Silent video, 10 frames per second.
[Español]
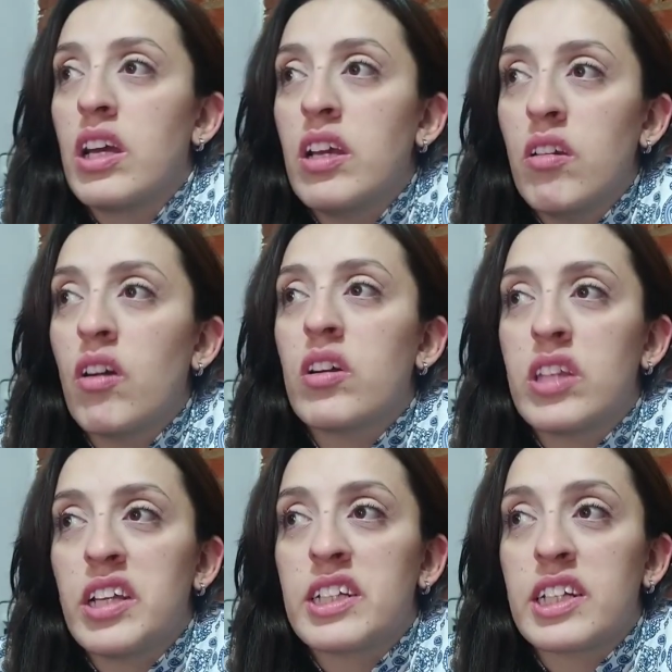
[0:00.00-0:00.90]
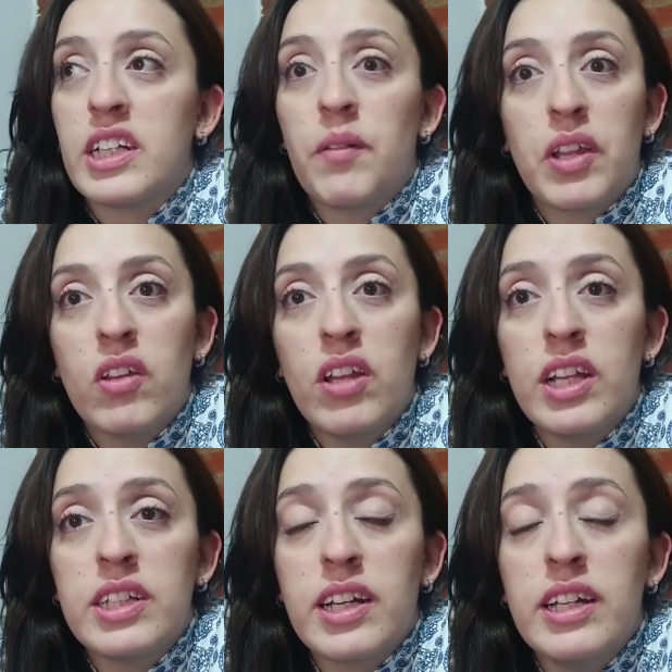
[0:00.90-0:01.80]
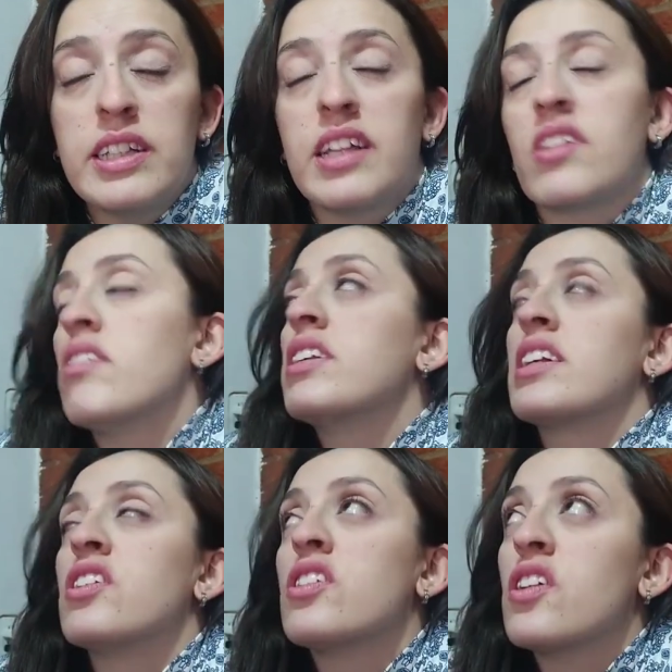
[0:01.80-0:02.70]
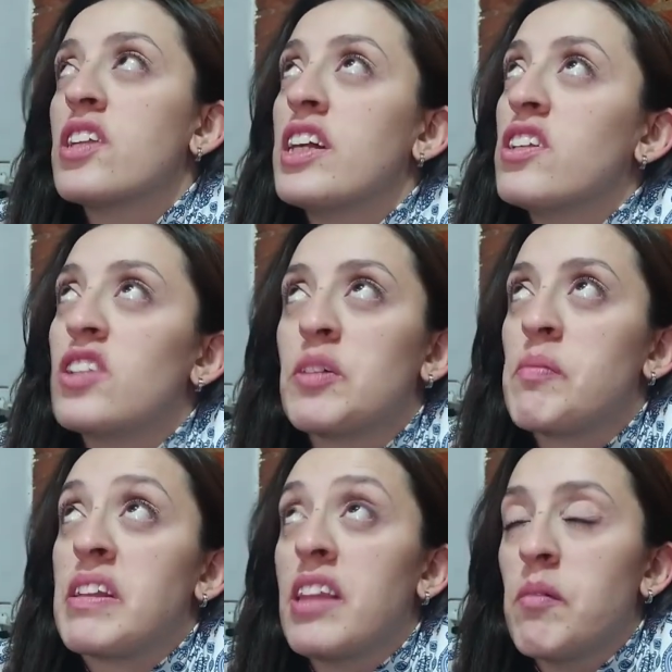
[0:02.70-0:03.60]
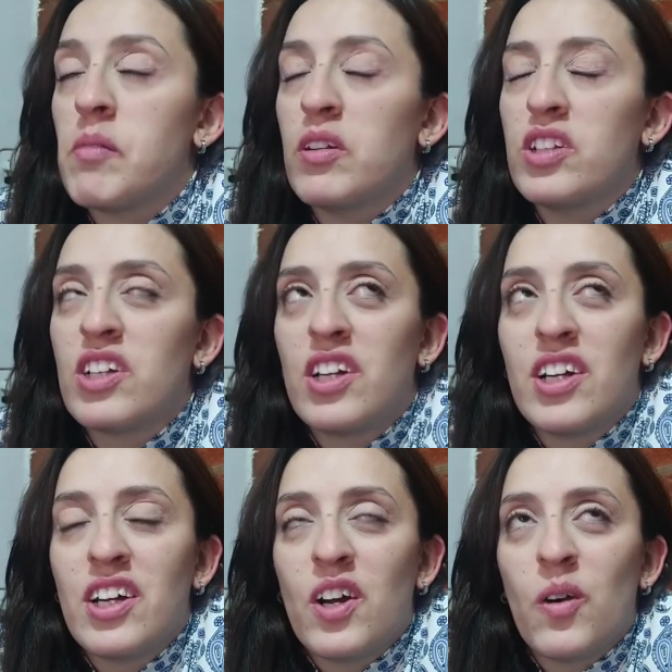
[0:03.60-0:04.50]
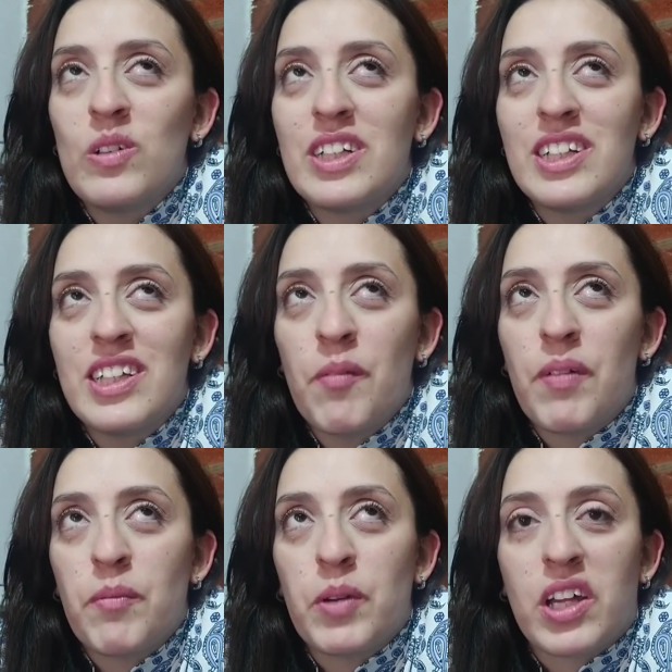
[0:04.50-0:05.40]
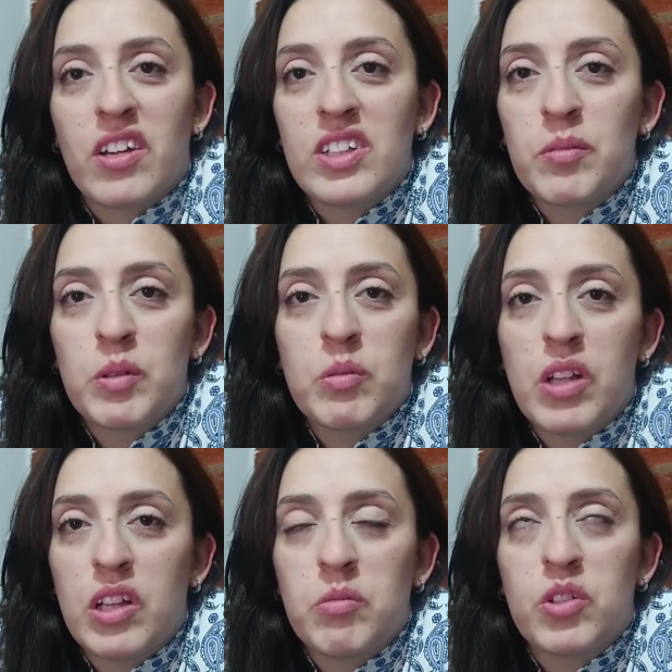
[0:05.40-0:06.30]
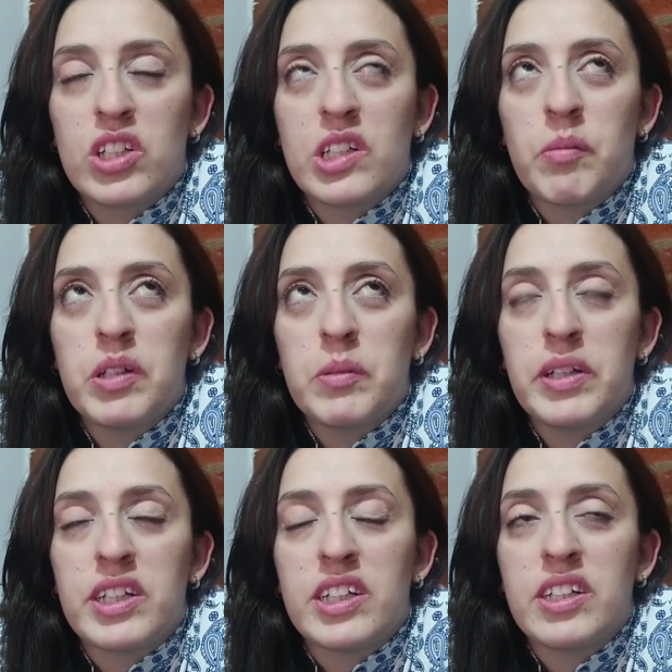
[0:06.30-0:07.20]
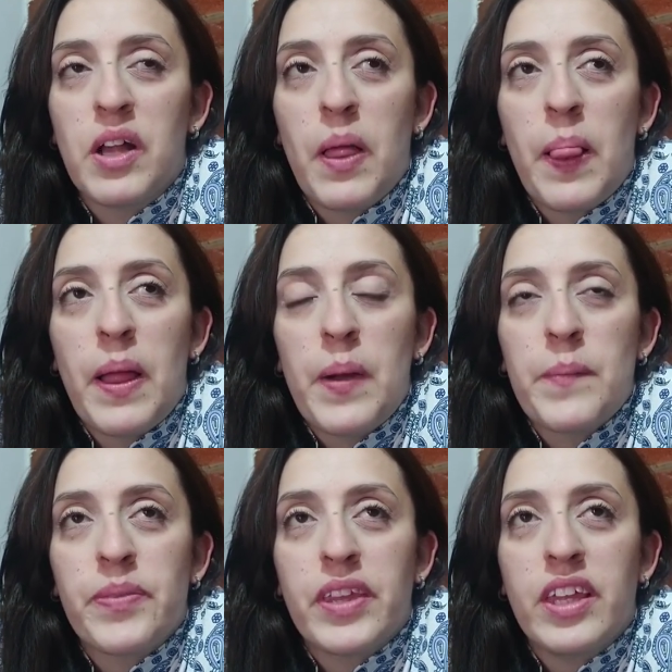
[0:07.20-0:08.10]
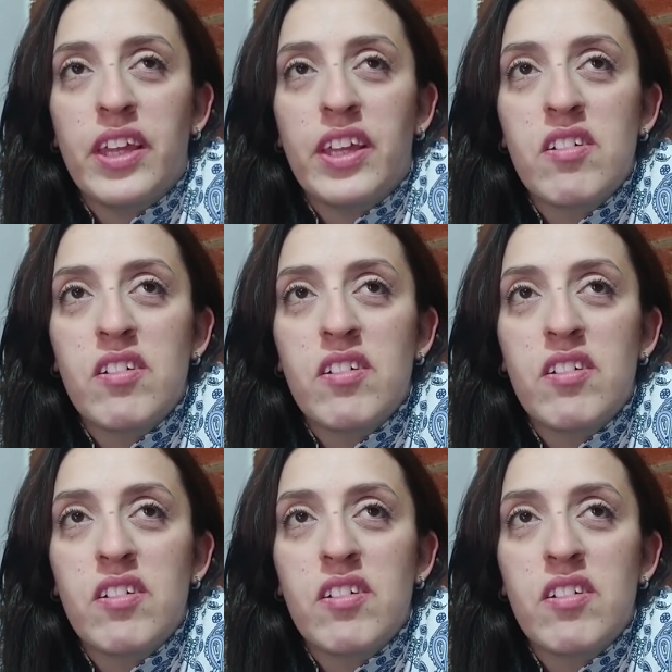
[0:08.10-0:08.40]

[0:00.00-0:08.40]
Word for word: Y luego tienes que saber dónde las dejaste. Entonces nosotras nos inventamos un sistema, porque nos hemos mudado muchísimas veces, y